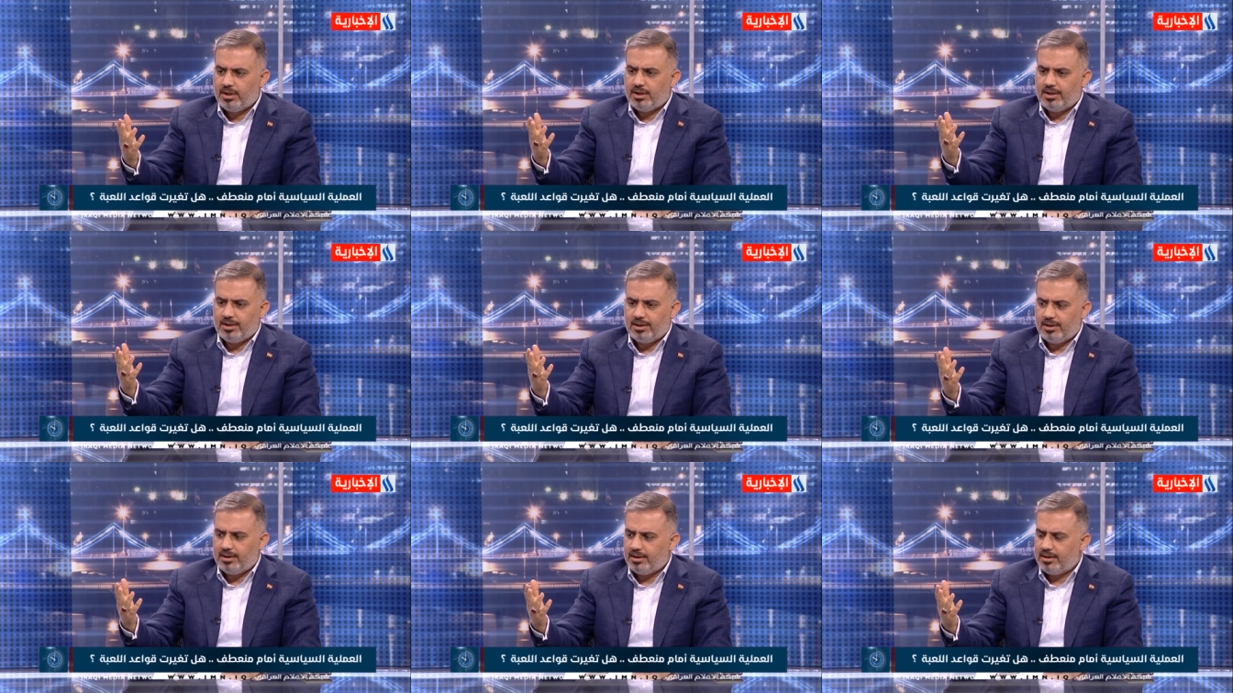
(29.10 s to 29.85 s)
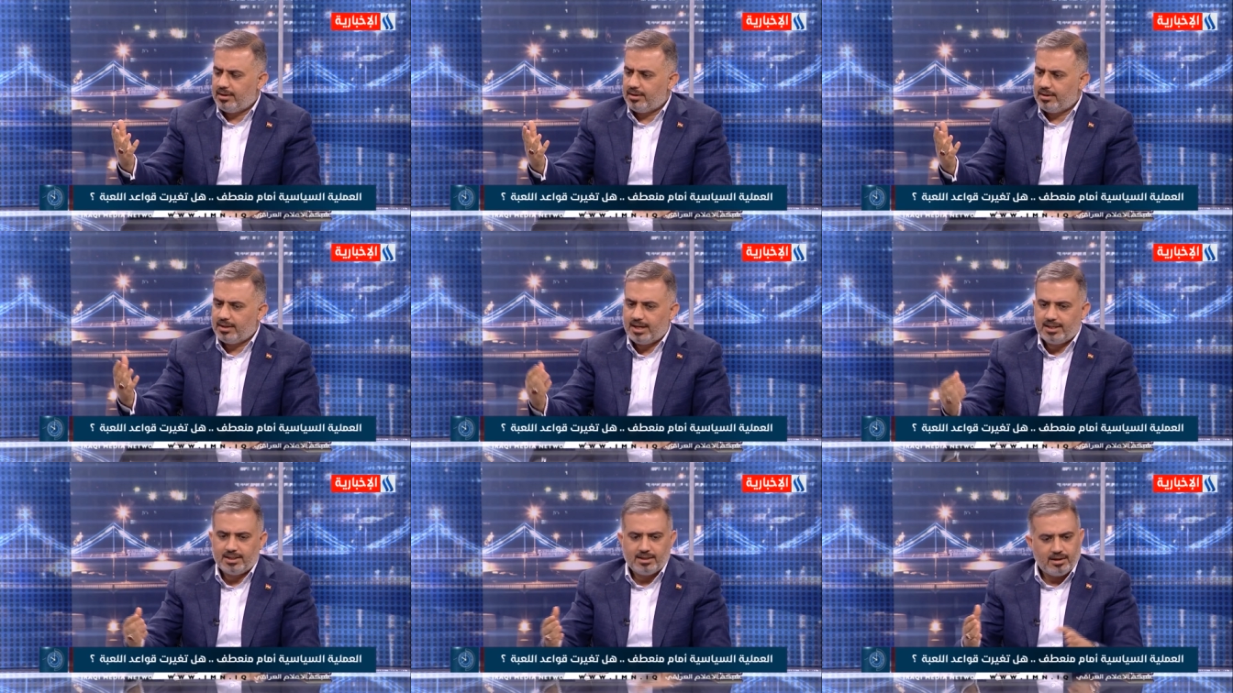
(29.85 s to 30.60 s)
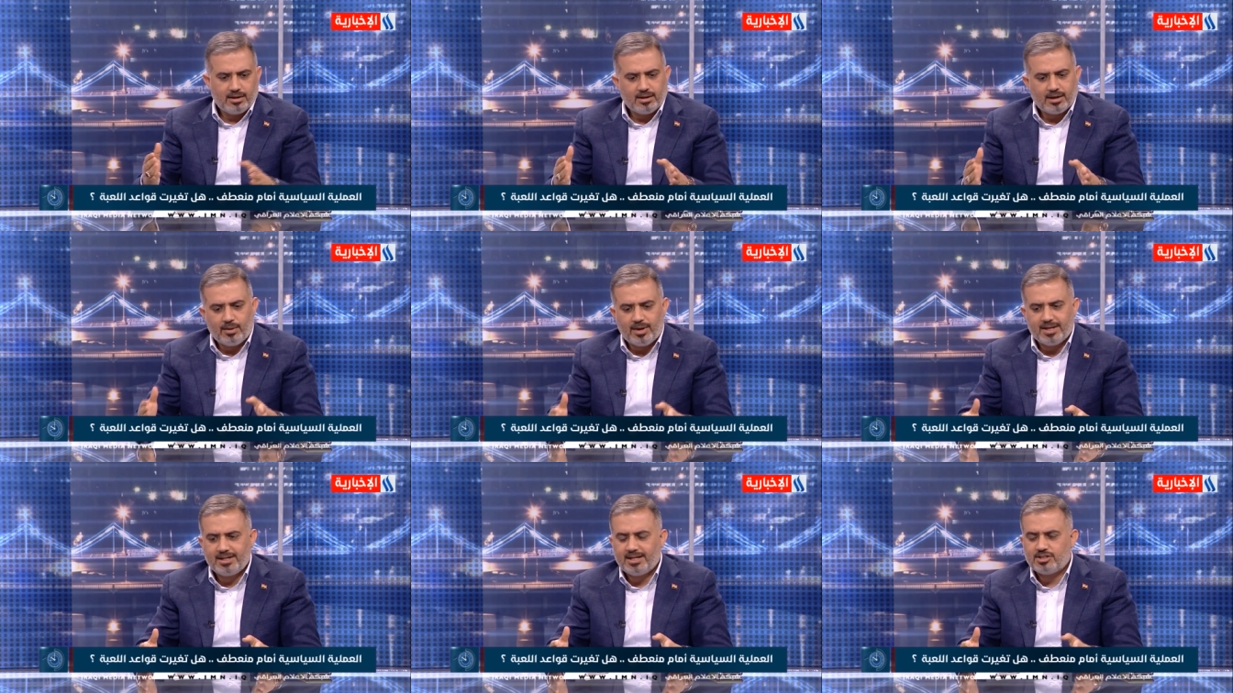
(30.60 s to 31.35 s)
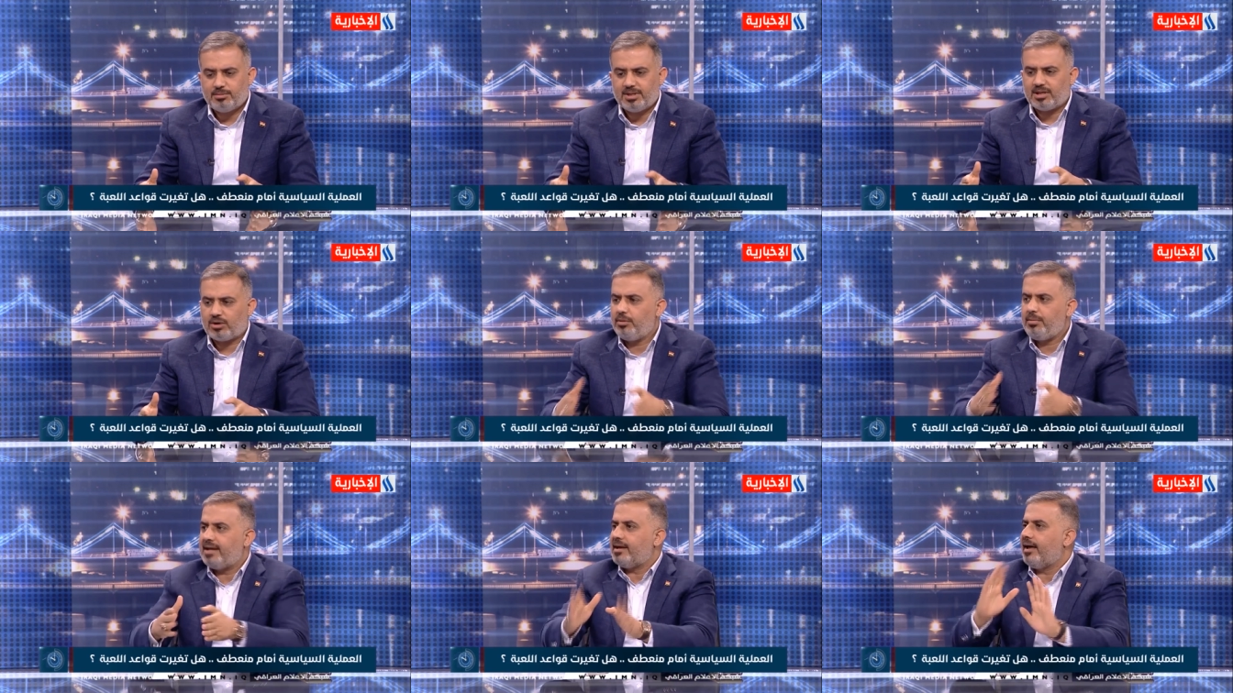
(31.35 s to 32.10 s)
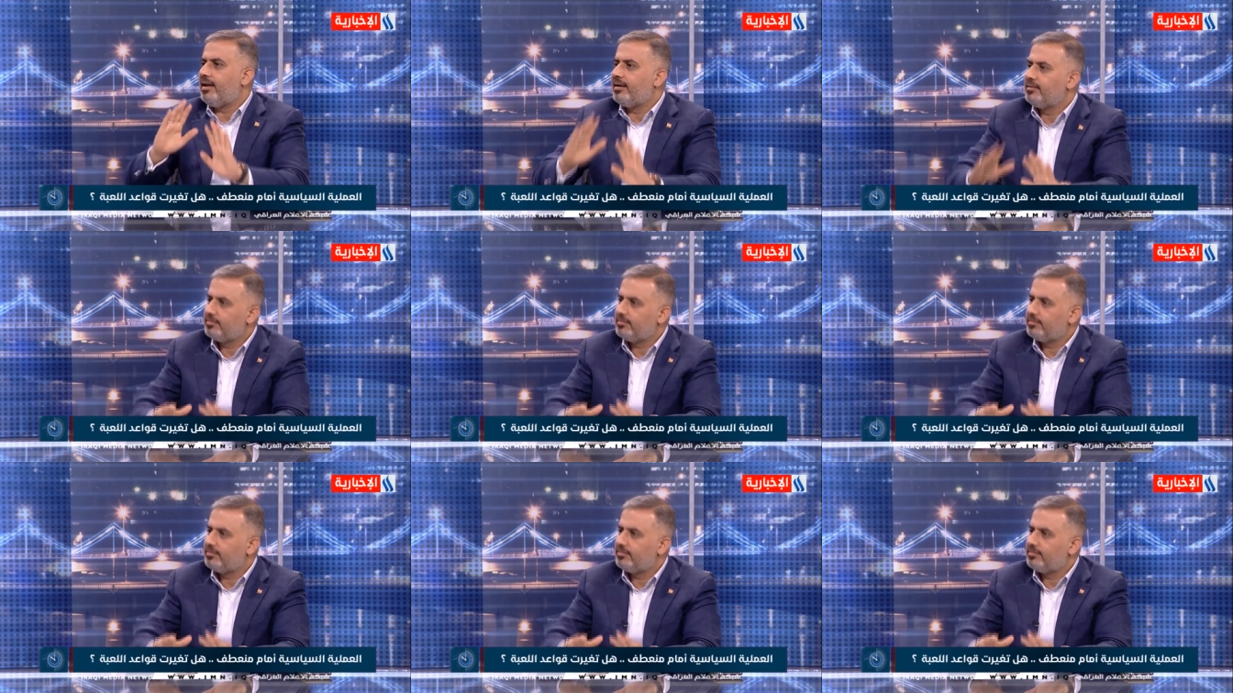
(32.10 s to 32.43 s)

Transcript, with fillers: آه، يعني القوانين يجب ان تكون بعداله